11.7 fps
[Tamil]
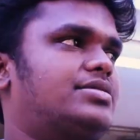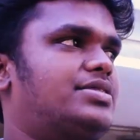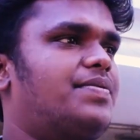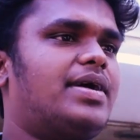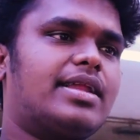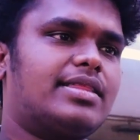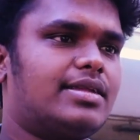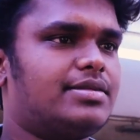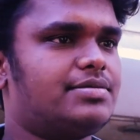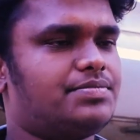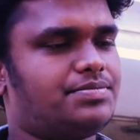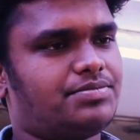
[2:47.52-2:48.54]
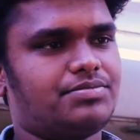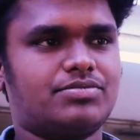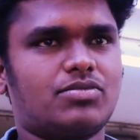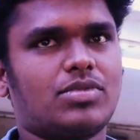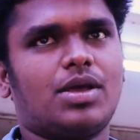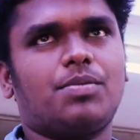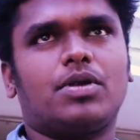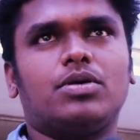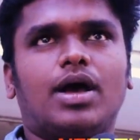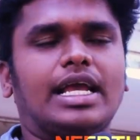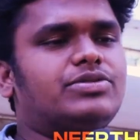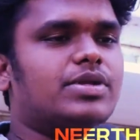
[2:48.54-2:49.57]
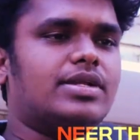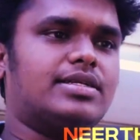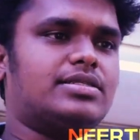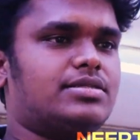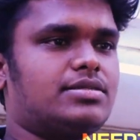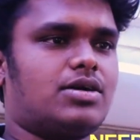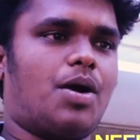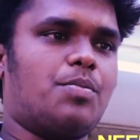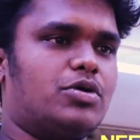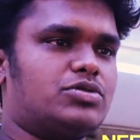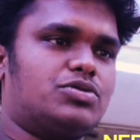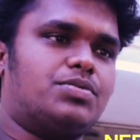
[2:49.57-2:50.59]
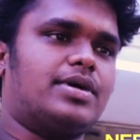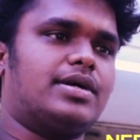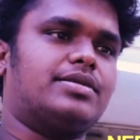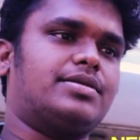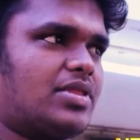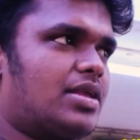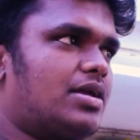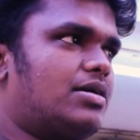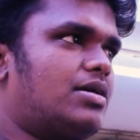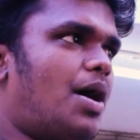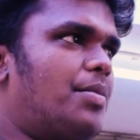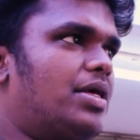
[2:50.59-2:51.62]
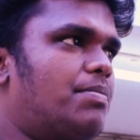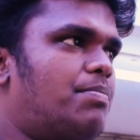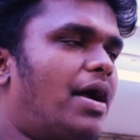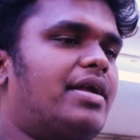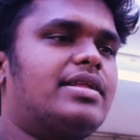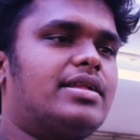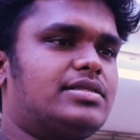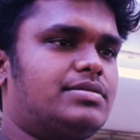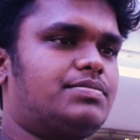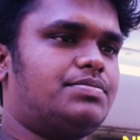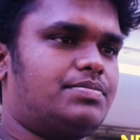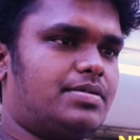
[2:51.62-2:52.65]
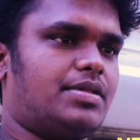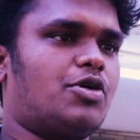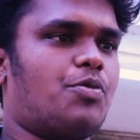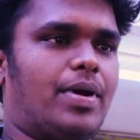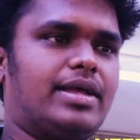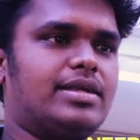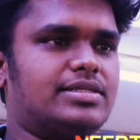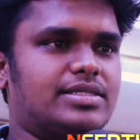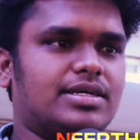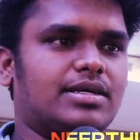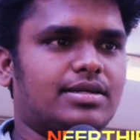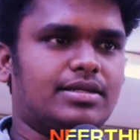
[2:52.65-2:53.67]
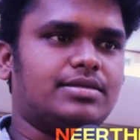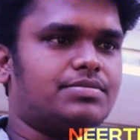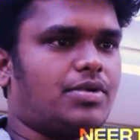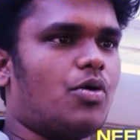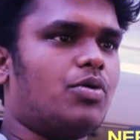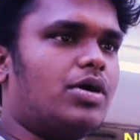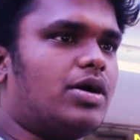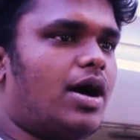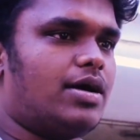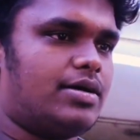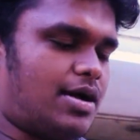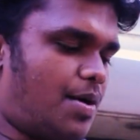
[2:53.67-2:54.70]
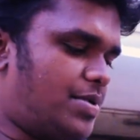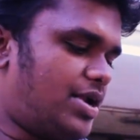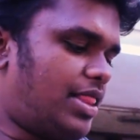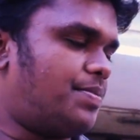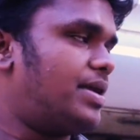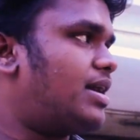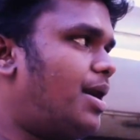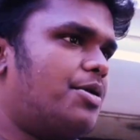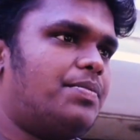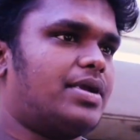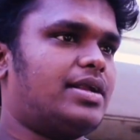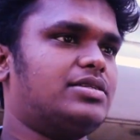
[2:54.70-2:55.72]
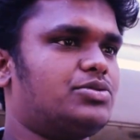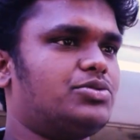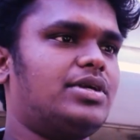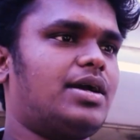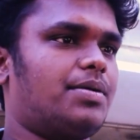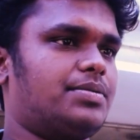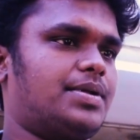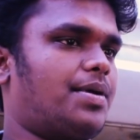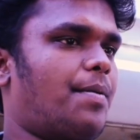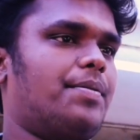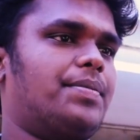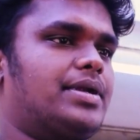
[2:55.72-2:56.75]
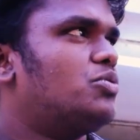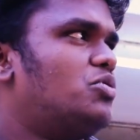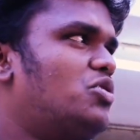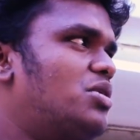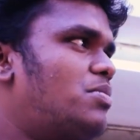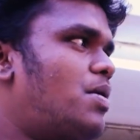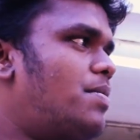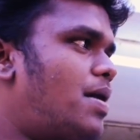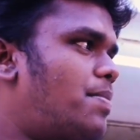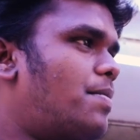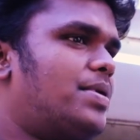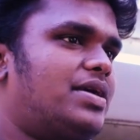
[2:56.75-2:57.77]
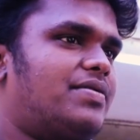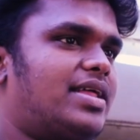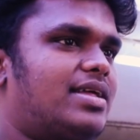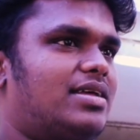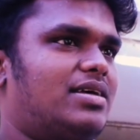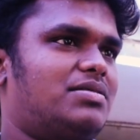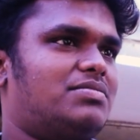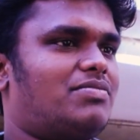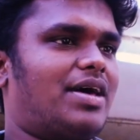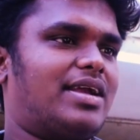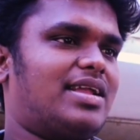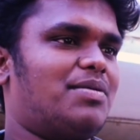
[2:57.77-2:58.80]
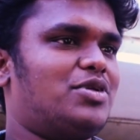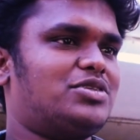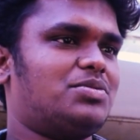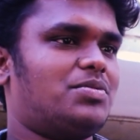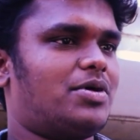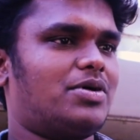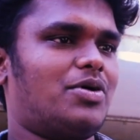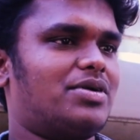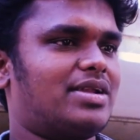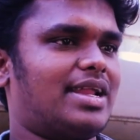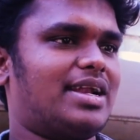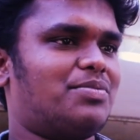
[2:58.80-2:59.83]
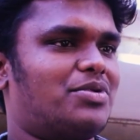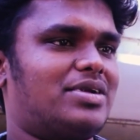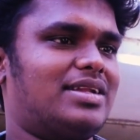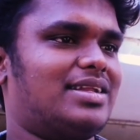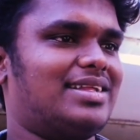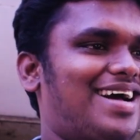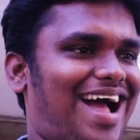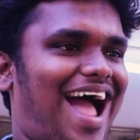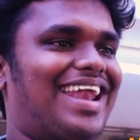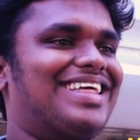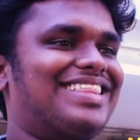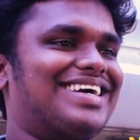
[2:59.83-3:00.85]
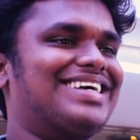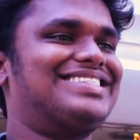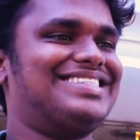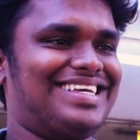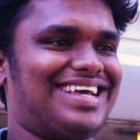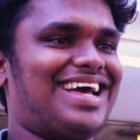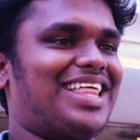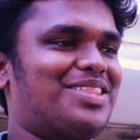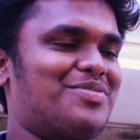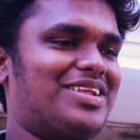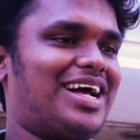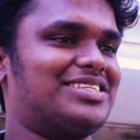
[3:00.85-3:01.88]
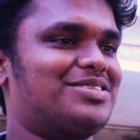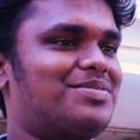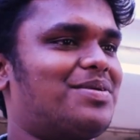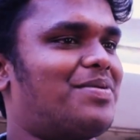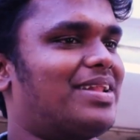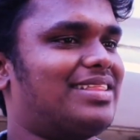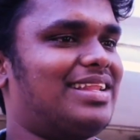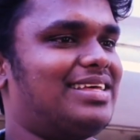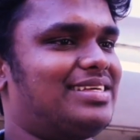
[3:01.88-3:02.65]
சிவகார்த்திகேயன் அப்புறம் ஐஸ்வர்யா ராஜ் காம்போ சூப்பராக இருக்கும் காமெடி பாண்டியராஜ் அவங்க பையன் நடிச்சிருக்காங்க அவங்க கா காமெடி அந்த பையன் காமெடி பண்ணுறான் சூரிய காமெடி பண்ணுறான் யோகி பாபு அப்பப்போ தான் வராரு வர டைமில் சும்மா ஒரு கவுண்டர் கரெக்டாக போட்டுருவாரு அண்ணன் தங்கச்சி அந்தமாரி கான்செப்ட் தான் படத்தில்